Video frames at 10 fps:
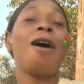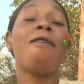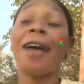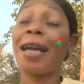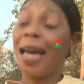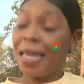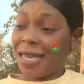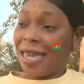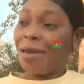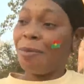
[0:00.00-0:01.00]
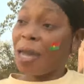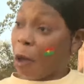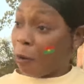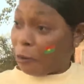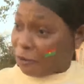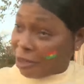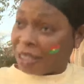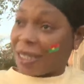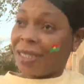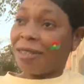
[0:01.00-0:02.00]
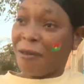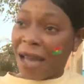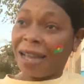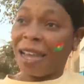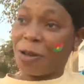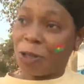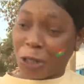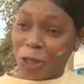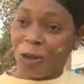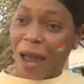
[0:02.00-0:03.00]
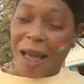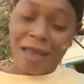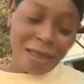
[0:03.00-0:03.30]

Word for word: On va gagner. Moi, j'ai confiance. On va gagner aujourd'hui, là.